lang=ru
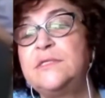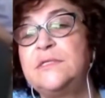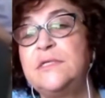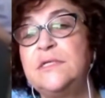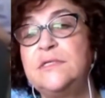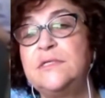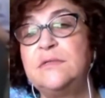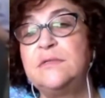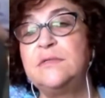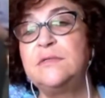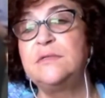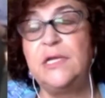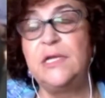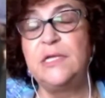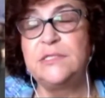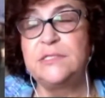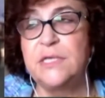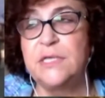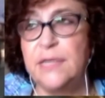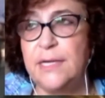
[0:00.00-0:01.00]
из
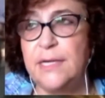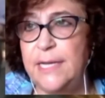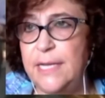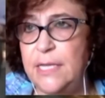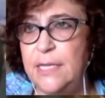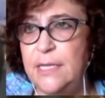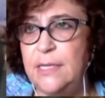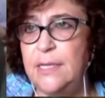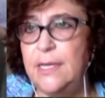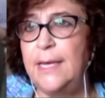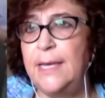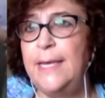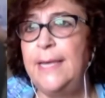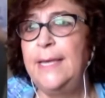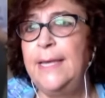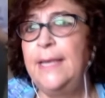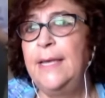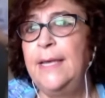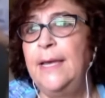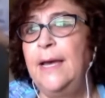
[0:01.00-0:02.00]
берлинской клиники.
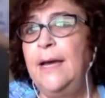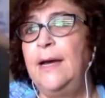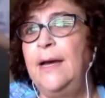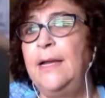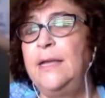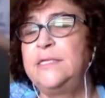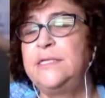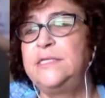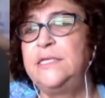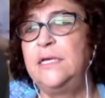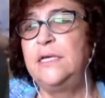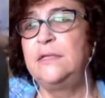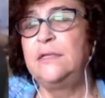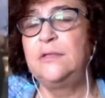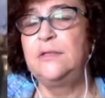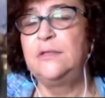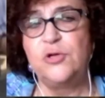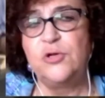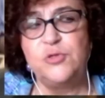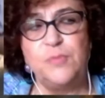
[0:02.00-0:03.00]
Алексей
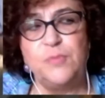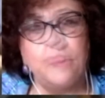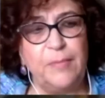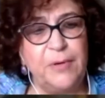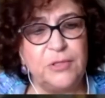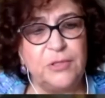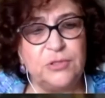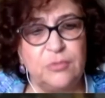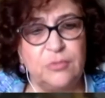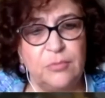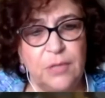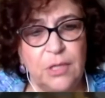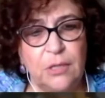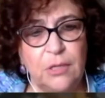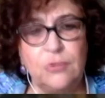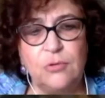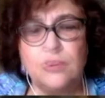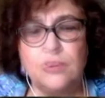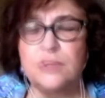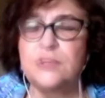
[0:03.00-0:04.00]
Анатольевич по-прежнему
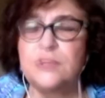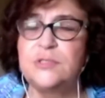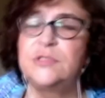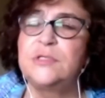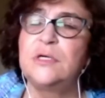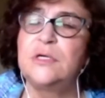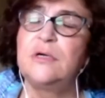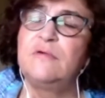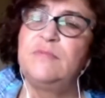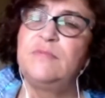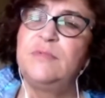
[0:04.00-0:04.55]
находится в